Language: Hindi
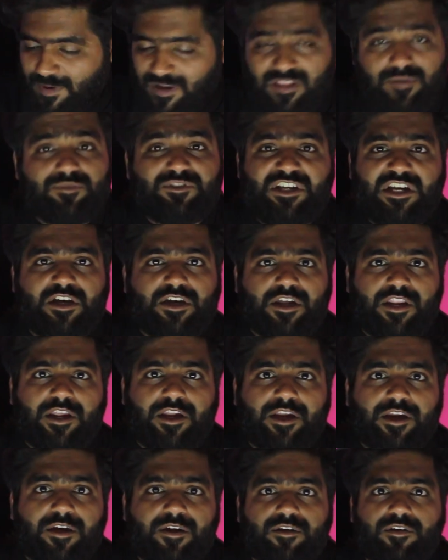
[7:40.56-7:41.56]
बाद हम चेक
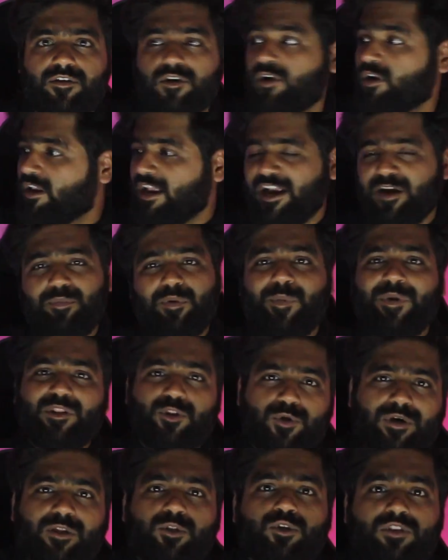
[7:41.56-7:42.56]
करेंगे और लाइट भी
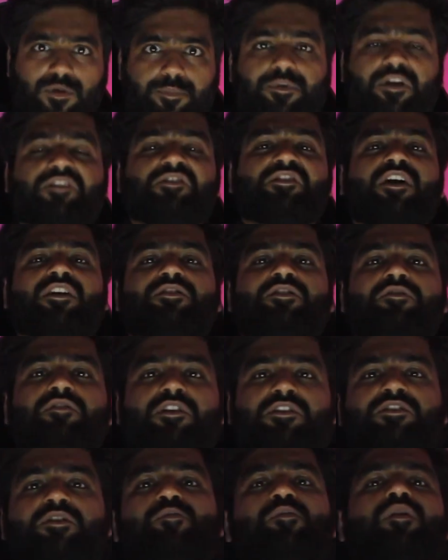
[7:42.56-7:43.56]
बंद हो गई तो तब तक चार्जिंग
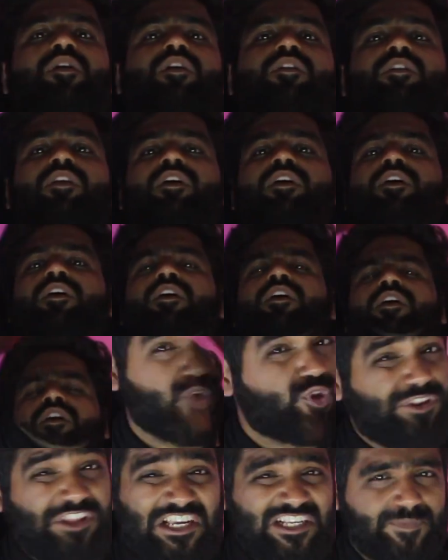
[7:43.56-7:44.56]
वार्जिंग भी कर देंगे
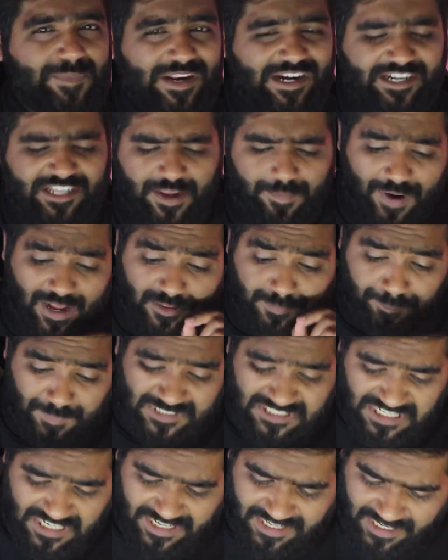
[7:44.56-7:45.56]
सो so, तीस मिनट के बाद
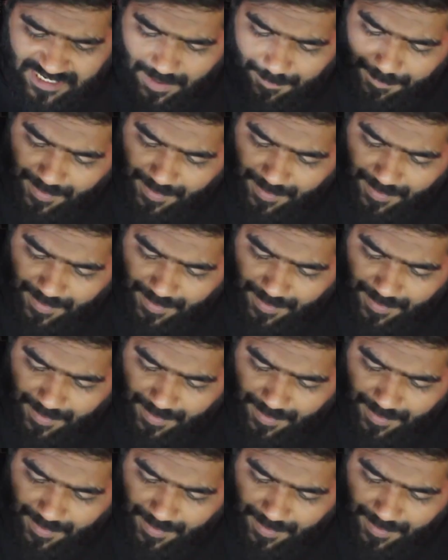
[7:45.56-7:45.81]
बिस्लरी का